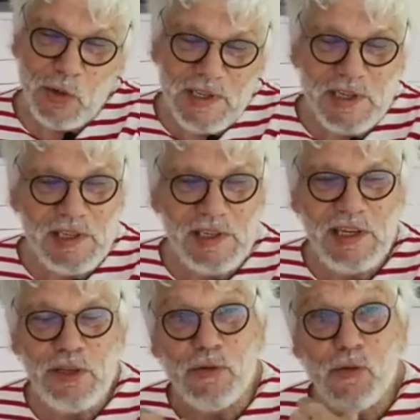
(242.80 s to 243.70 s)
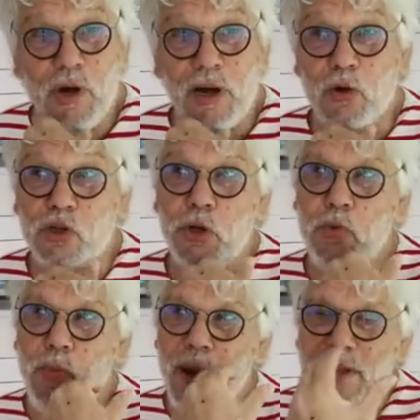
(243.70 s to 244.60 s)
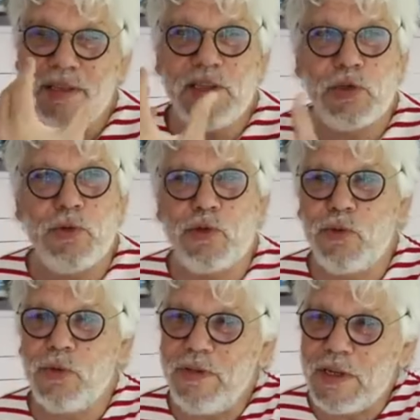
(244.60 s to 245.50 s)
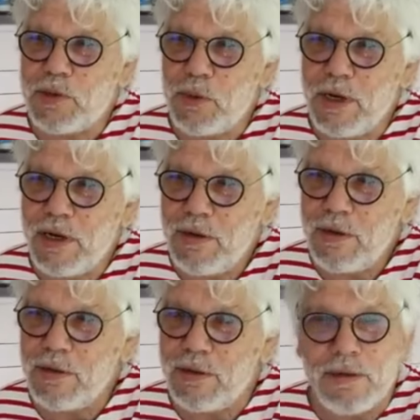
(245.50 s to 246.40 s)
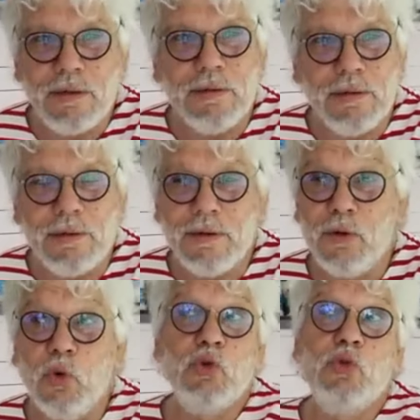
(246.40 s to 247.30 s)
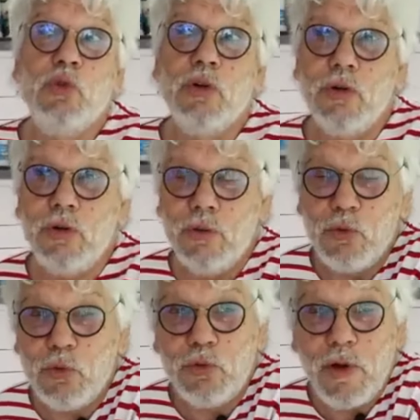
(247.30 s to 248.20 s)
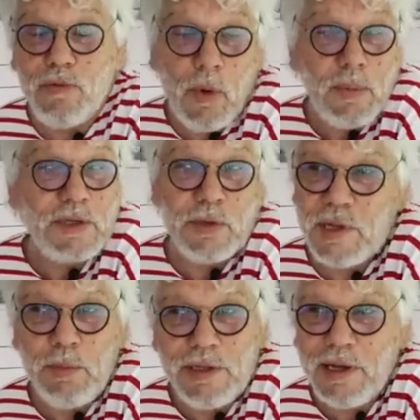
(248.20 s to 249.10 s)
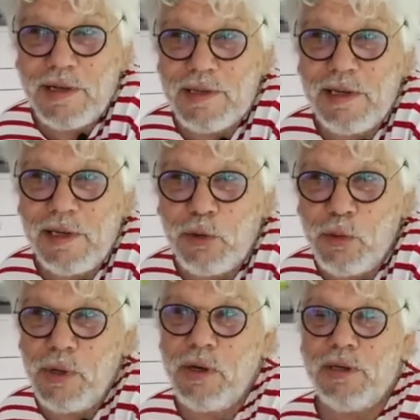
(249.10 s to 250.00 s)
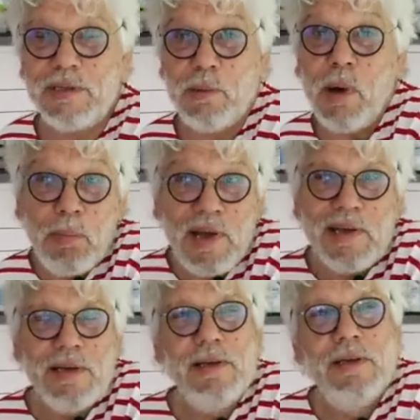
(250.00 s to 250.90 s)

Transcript: de le titiller, de voir, alors que j'ai eu plein de discussions avec ce mec-là euh, autour, autour de la foi, parce que ça m'intéressait quelque part, hein, ça m'appelait.